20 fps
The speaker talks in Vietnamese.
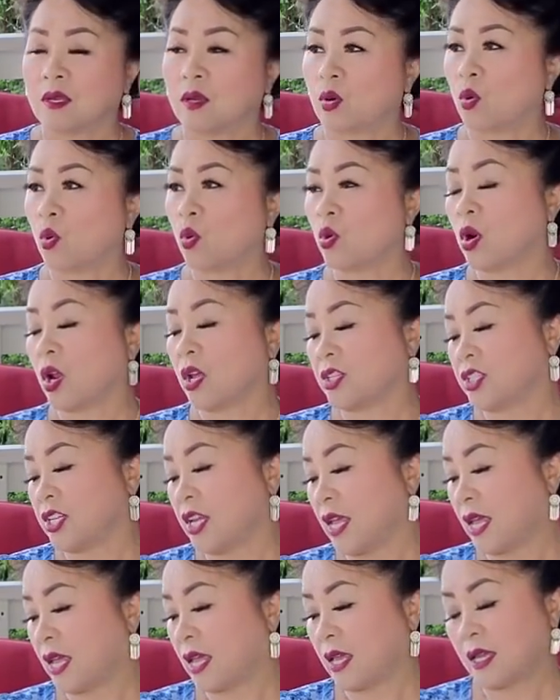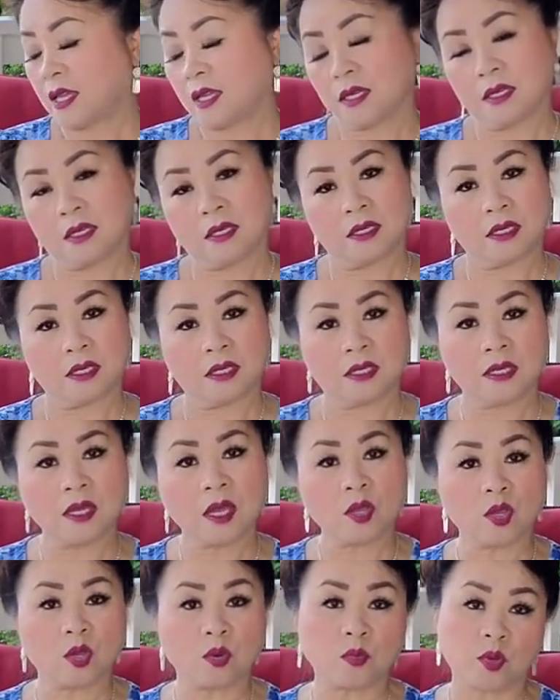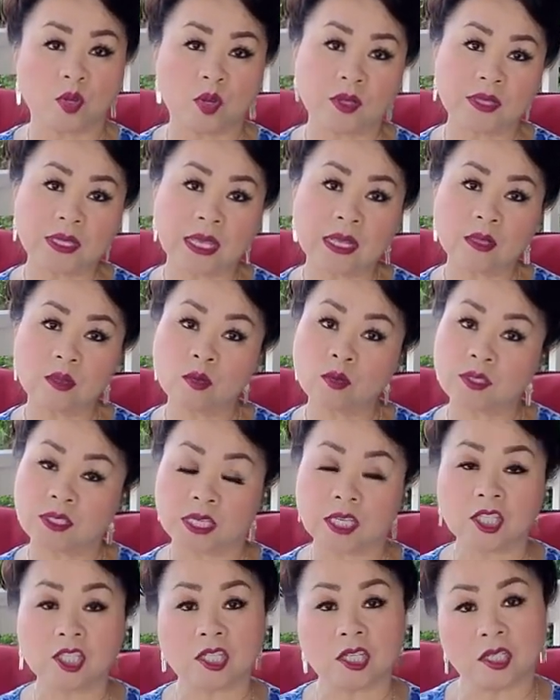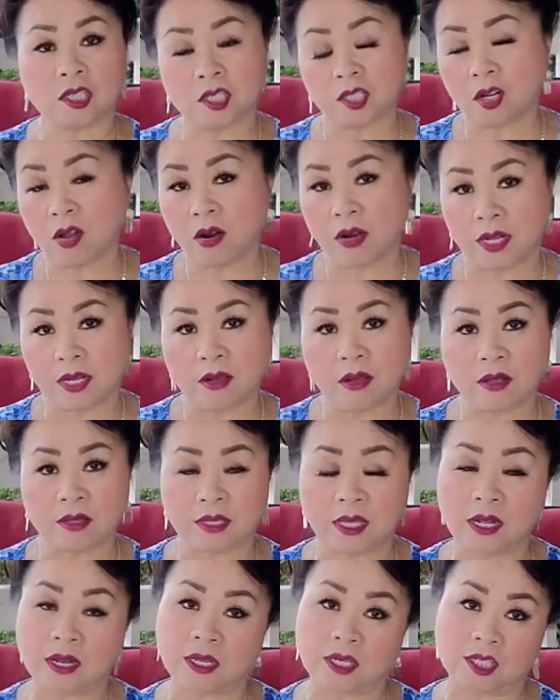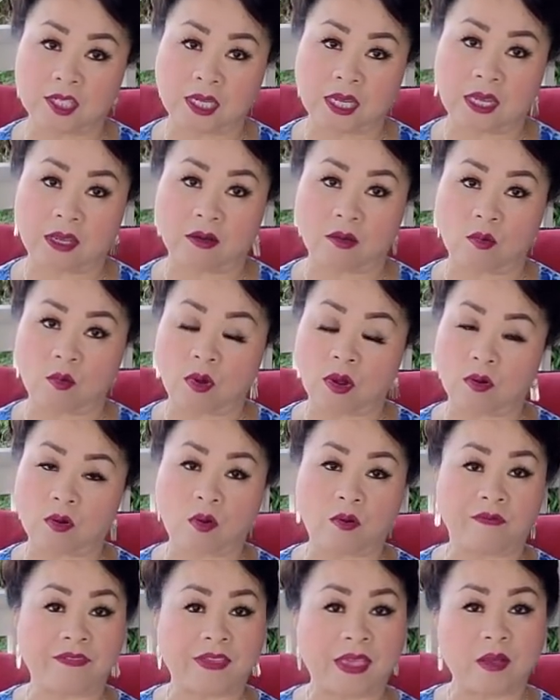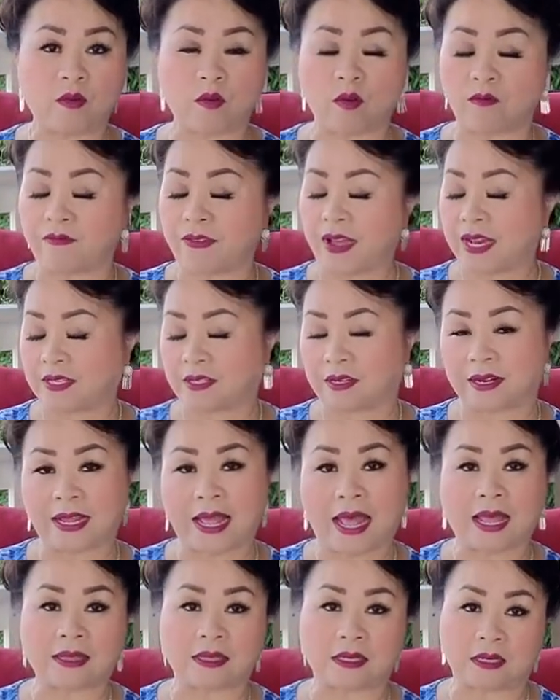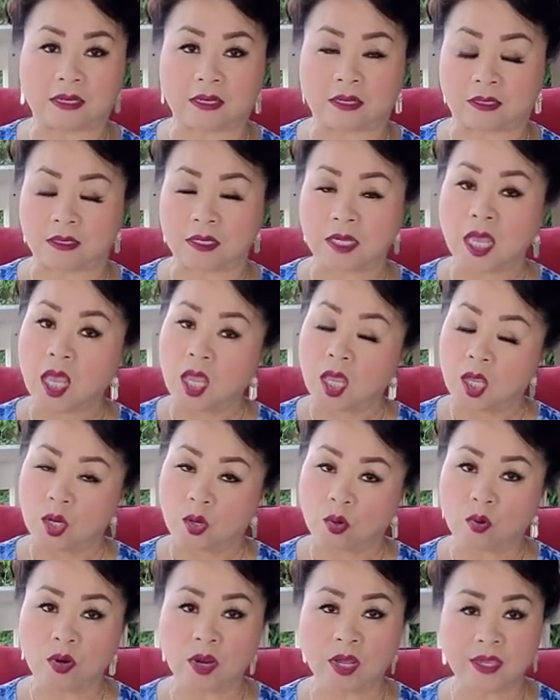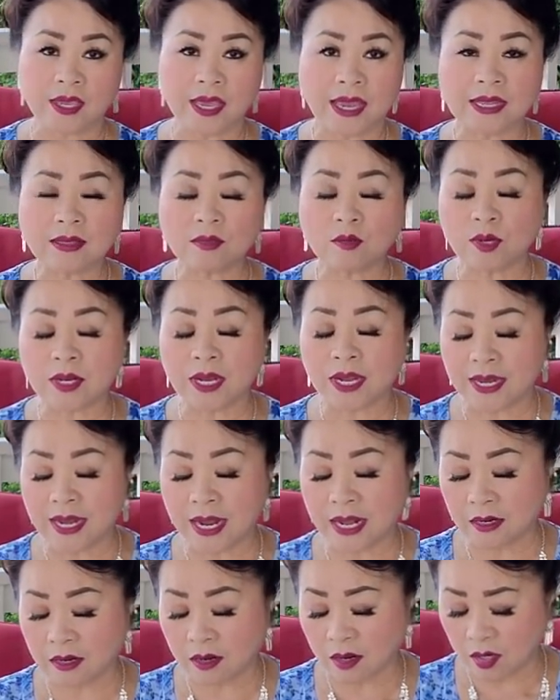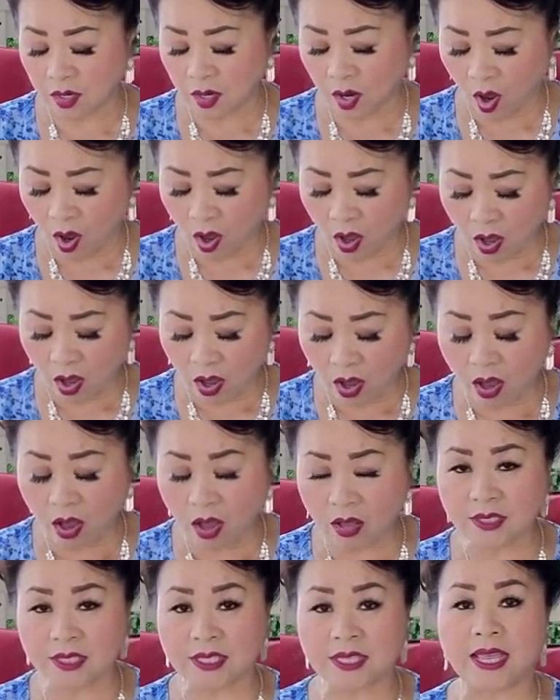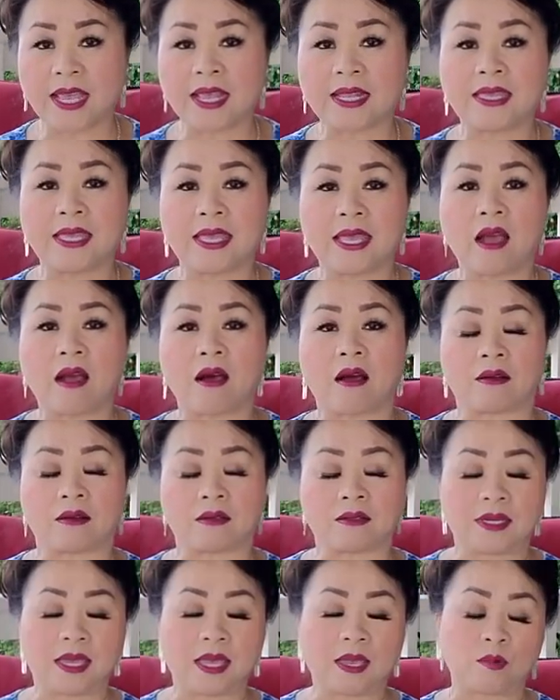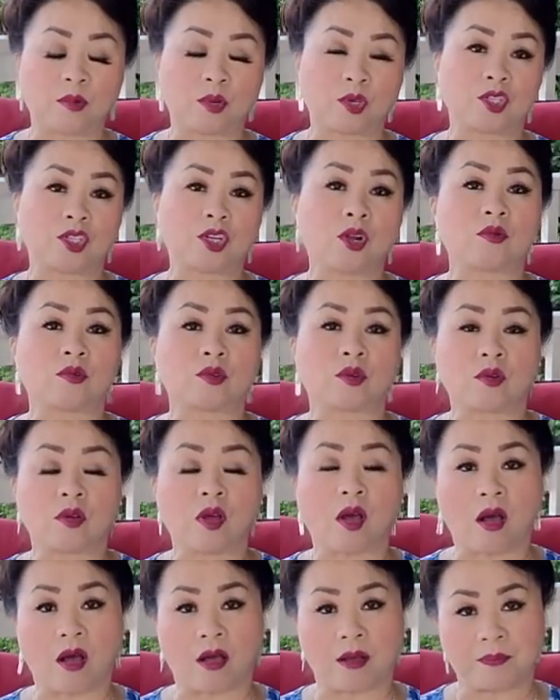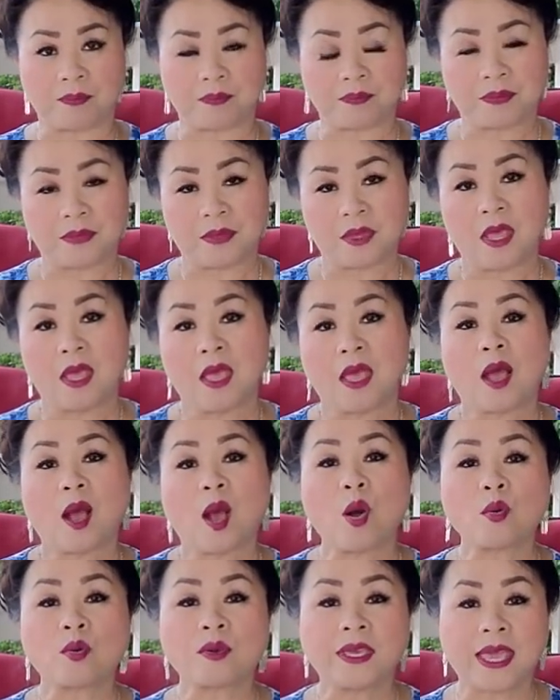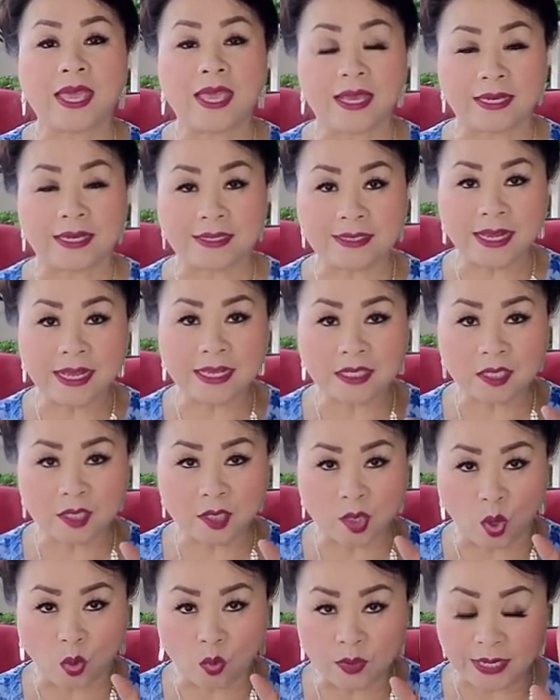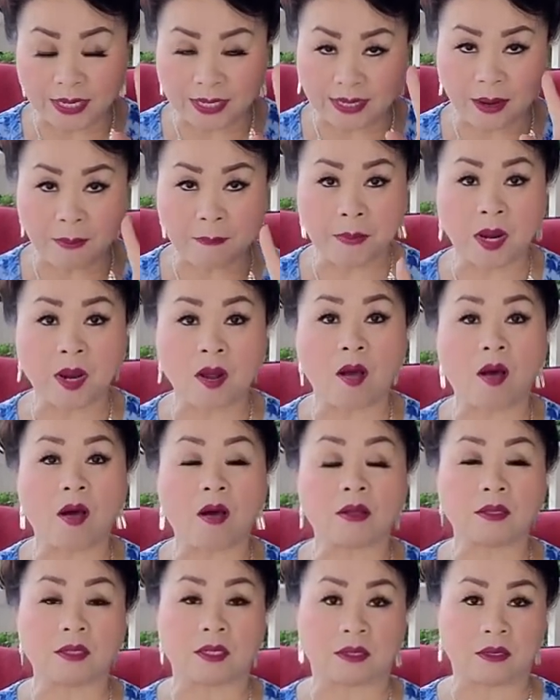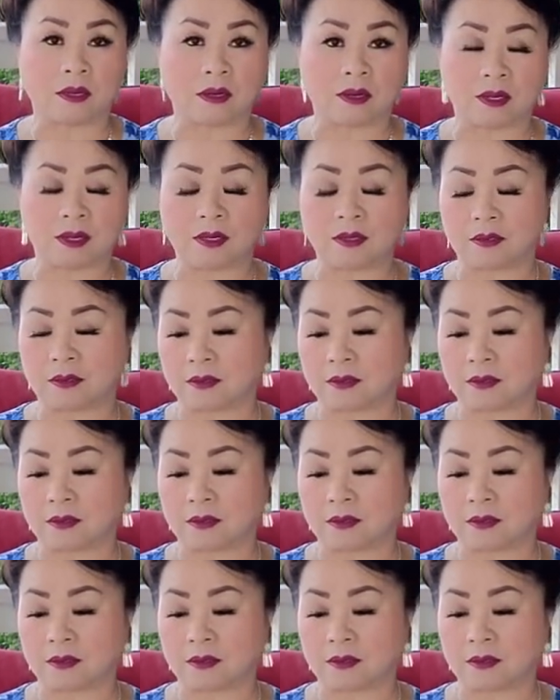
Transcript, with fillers: cú lon chê giờ dùng gió tế tôi chỉ chữ cho lấy có thế lần chê ở uống cô phên cô phạt cả ca thế này cú là giấy tôi nên năng nó nón xe theo ai ô châu đó có ok just totally number on là nó nè